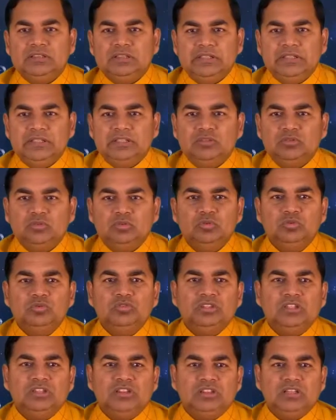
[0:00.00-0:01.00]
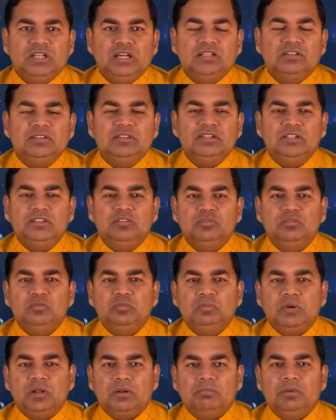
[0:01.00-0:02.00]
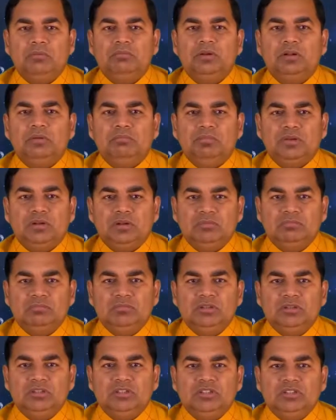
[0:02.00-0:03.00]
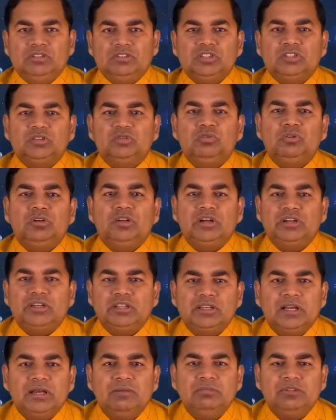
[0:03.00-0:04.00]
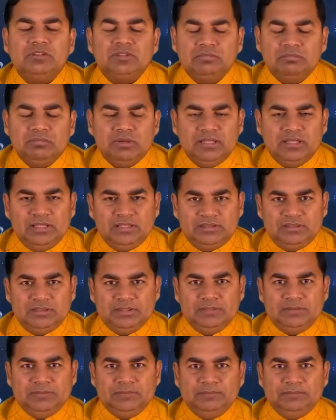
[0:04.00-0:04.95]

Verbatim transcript: तेषु सिद्धान्तेषु परमं लम्बनं मितम आयाति